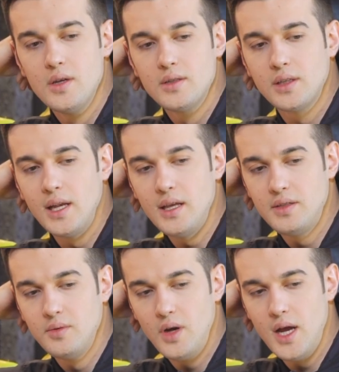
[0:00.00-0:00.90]
Скорее
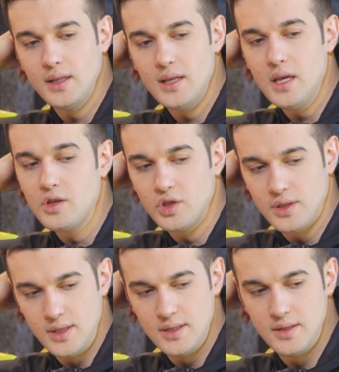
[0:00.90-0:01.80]
всего, это не
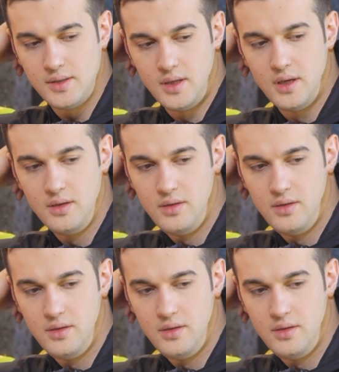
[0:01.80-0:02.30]
14